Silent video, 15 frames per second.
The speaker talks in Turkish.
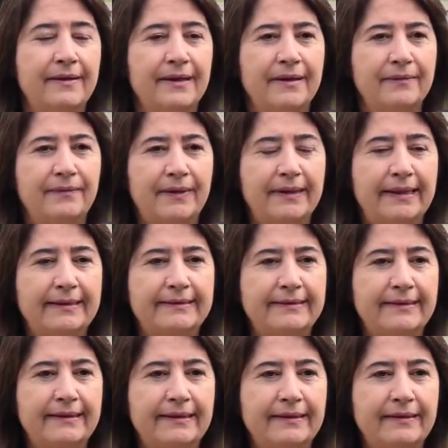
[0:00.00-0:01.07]
E,
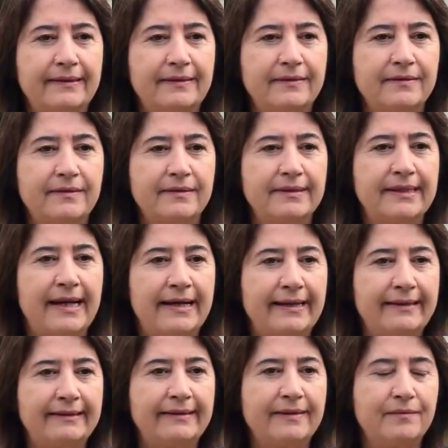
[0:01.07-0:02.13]
fakat e, diğer
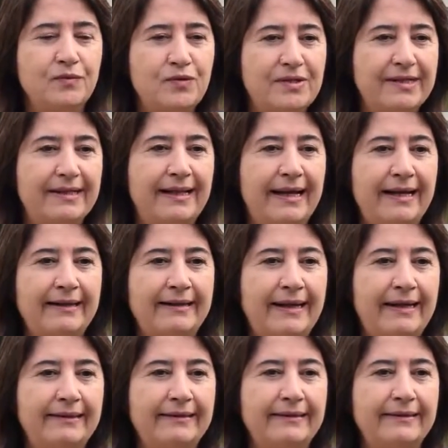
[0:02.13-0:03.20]
etnik
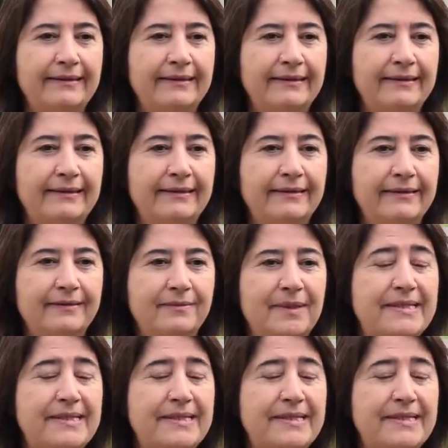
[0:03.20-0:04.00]
müziklerden, e,